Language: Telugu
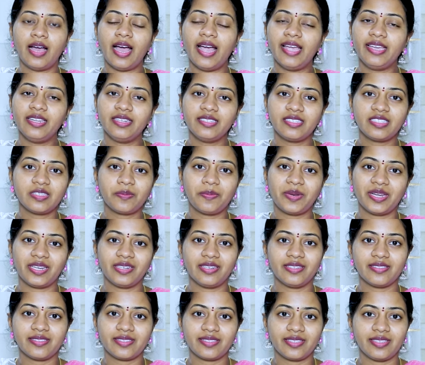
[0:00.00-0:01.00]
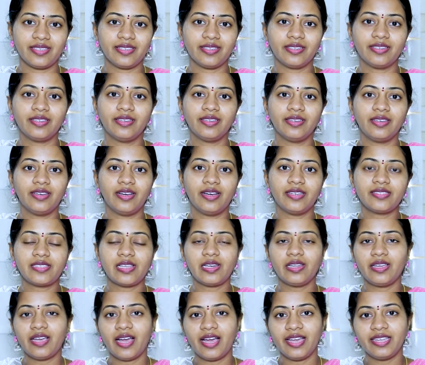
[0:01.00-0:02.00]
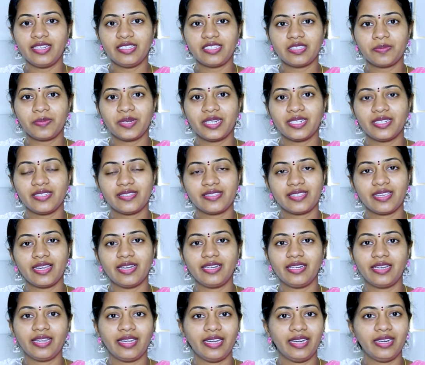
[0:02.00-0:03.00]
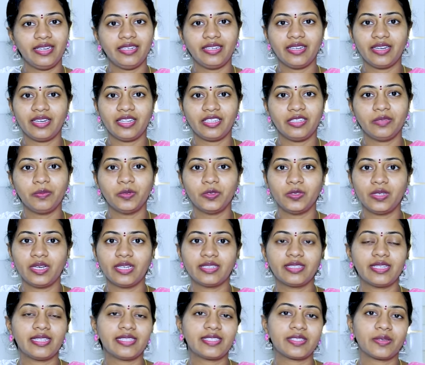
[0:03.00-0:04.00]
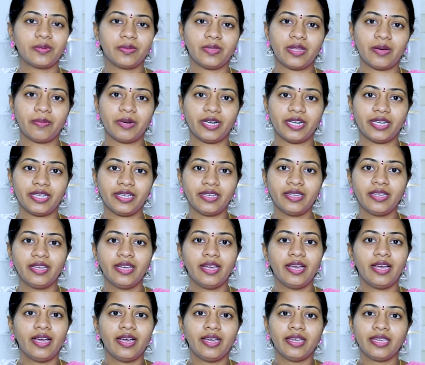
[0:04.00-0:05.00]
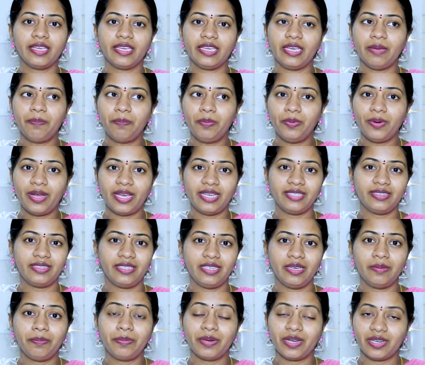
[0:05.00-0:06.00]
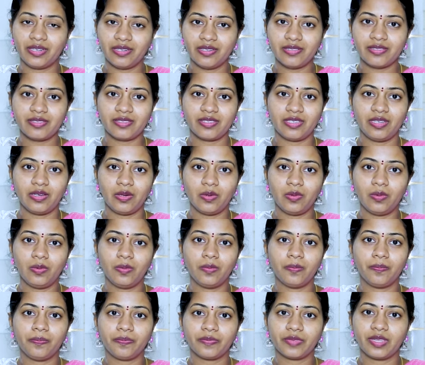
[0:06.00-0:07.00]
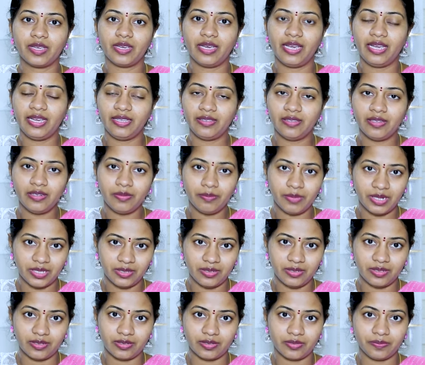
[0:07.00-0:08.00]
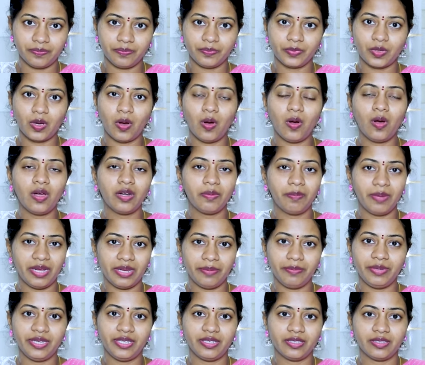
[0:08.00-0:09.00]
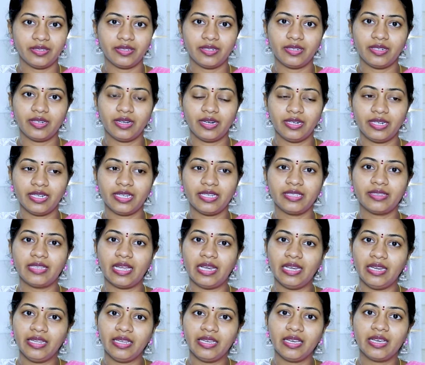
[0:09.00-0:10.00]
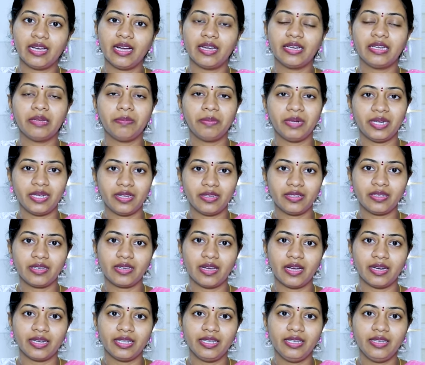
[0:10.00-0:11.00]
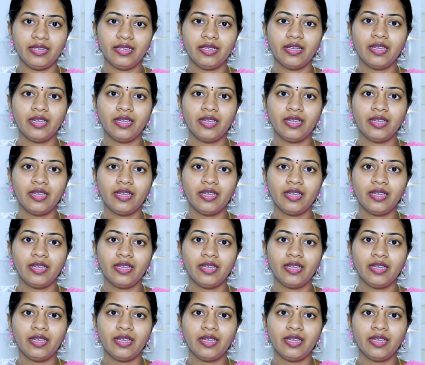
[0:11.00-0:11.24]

హై రిస్క్ ప్రెగ్నెన్సీ అసలు ఈ హై రిస్క్ ప్రెగ్నెన్సీ అంటే ఏంటి అనేది ముందుగా తెలుసుకుందామండి ఎప్పుడైతే ప్రెగ్నెన్సీలో ఎయిదర్ మదర్ ఆర్ బేబీ అంటే తల్లికి కానీ బిడ్డకి కానీ